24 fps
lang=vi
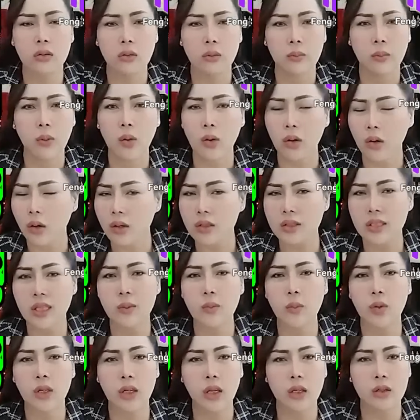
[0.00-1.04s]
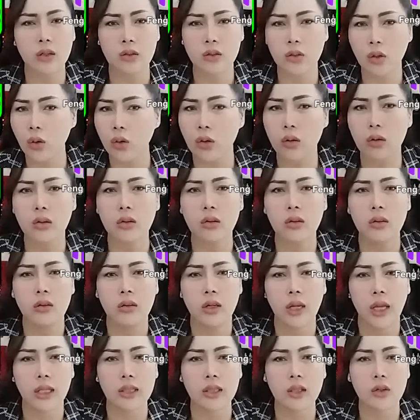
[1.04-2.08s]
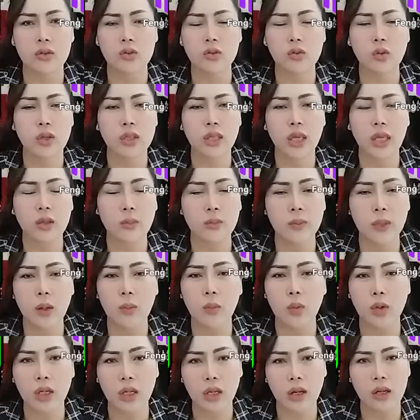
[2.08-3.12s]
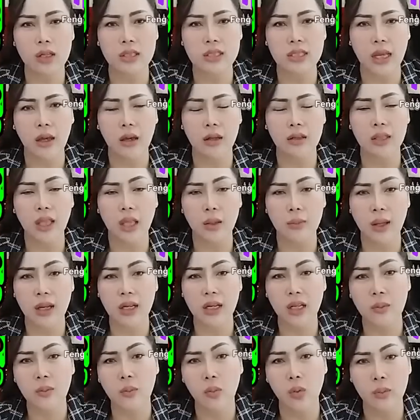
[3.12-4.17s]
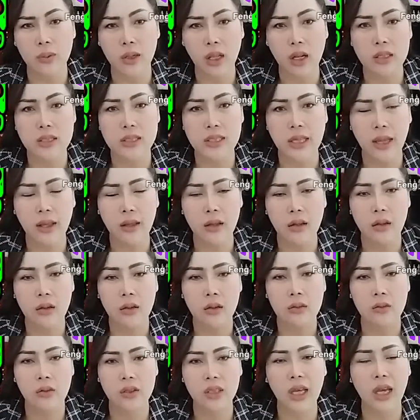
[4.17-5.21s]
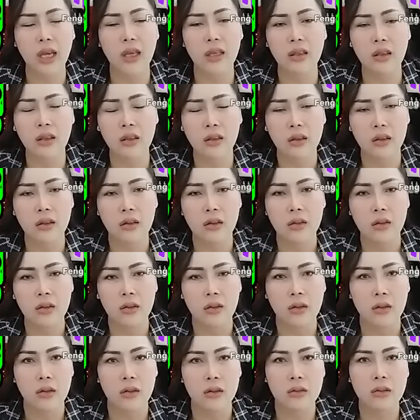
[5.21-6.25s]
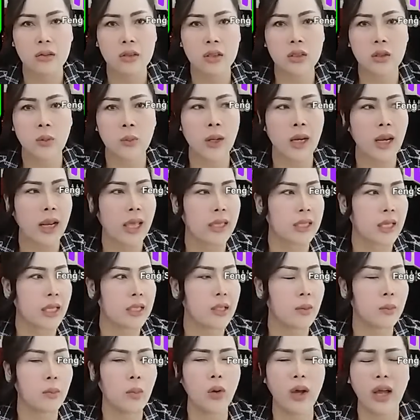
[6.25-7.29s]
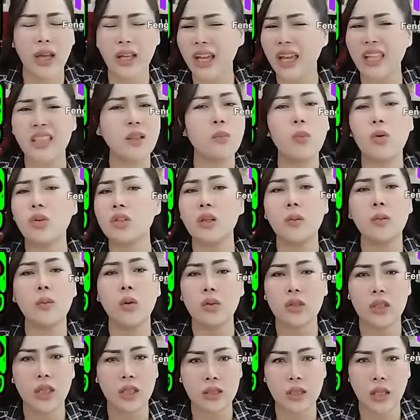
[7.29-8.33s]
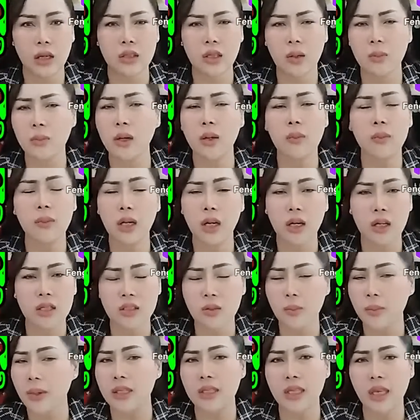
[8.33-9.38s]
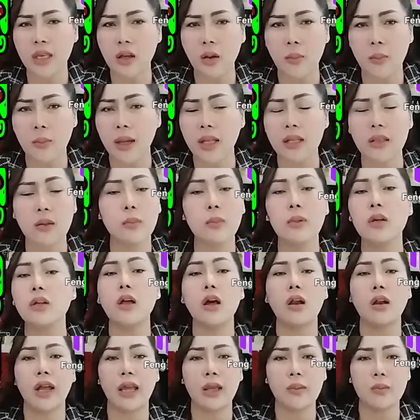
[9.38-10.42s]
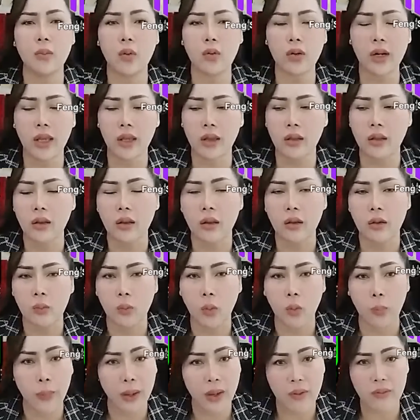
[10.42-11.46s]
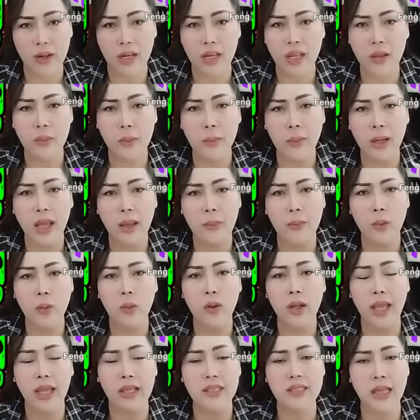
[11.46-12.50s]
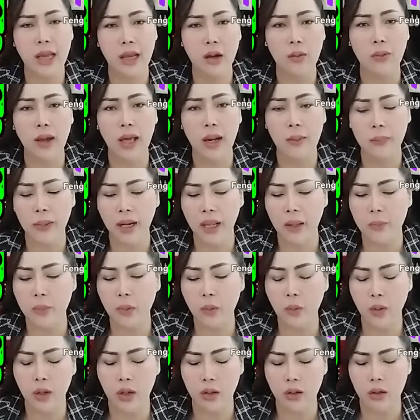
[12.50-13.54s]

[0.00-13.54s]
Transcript: pung rô si mùi khi là trúc hay từ xua dây nhom đầu mùi khi là chả thấy ban đầu mùi đó chả vì thấy nhom lại ngày tầm mục à ngày tầm mục tầm mục tiệt ta dương mơ khơi xong bài dây cầm màn tầm mơ đo ngày mục đây búp bê và lia về prai pru cái hai chặt quả prai pru